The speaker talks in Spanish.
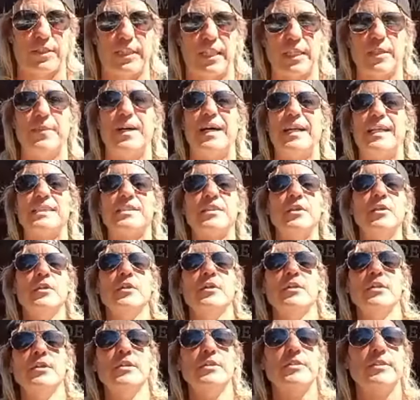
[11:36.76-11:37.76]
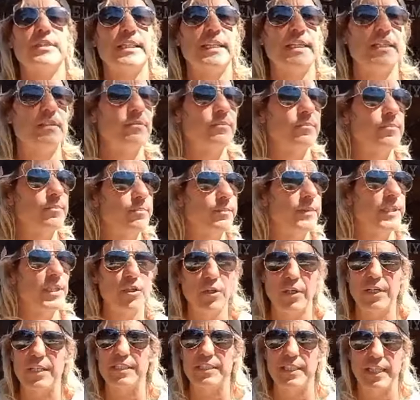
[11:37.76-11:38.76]
animales tienen
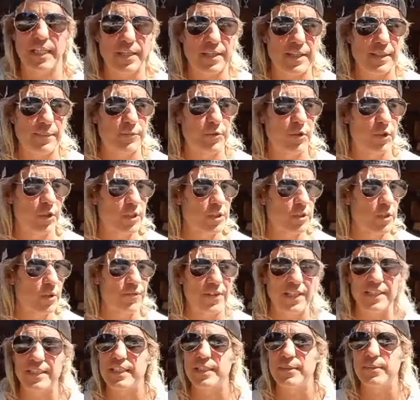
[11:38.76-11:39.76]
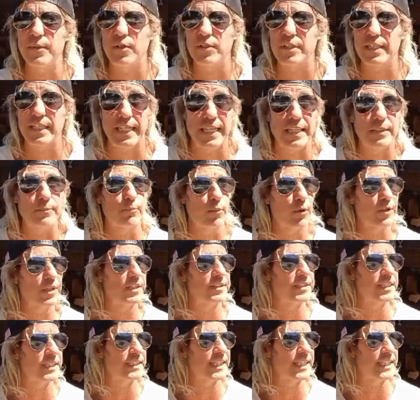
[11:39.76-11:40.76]
millones de receptores olfativos que pueden
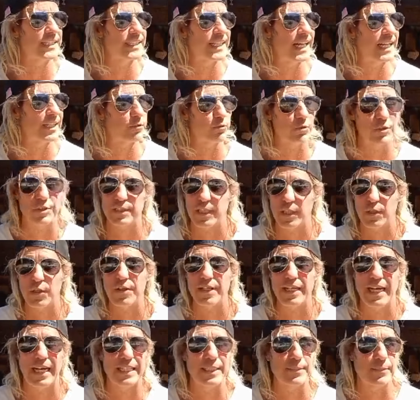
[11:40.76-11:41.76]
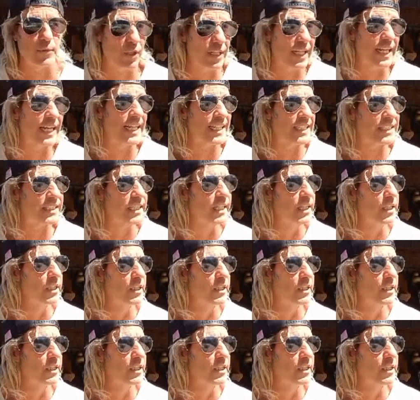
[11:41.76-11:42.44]
detectar tu estado de ánimo, que es